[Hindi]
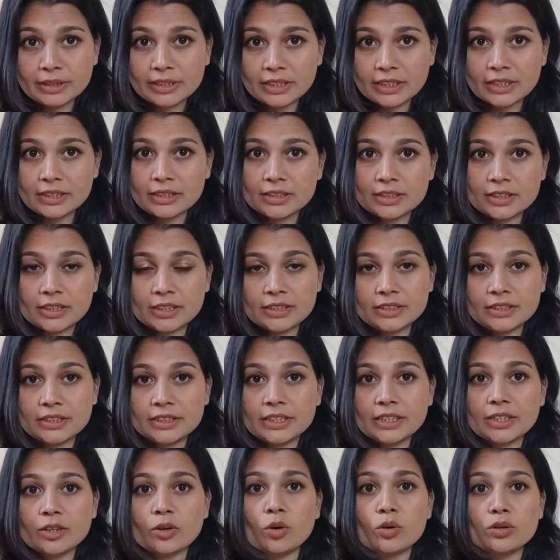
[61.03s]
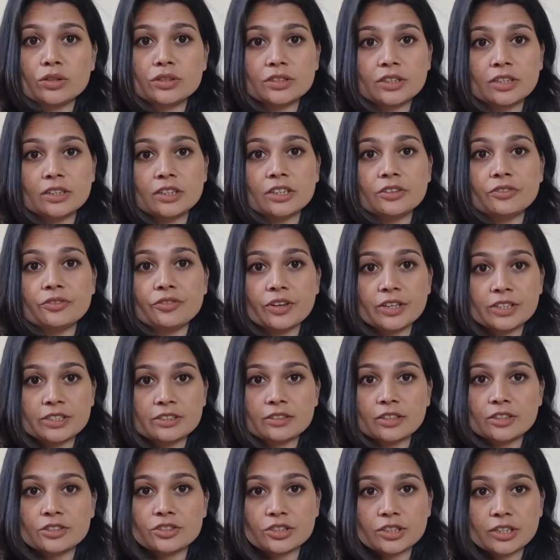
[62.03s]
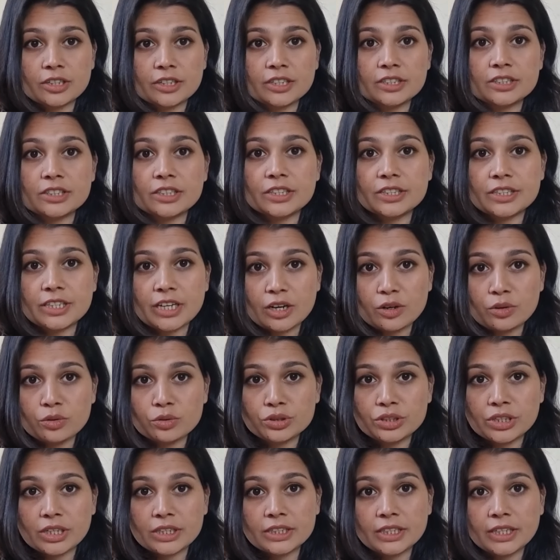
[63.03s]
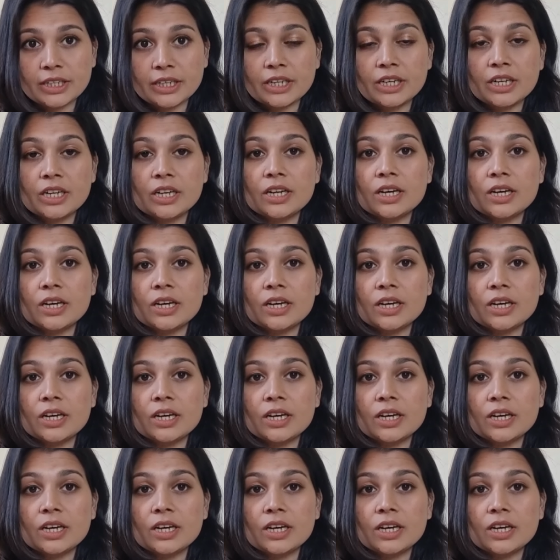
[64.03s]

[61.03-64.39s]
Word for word: भी नहीं करनी है कॉन्स्टेंटली फेस टच करने से क्या हो जाता है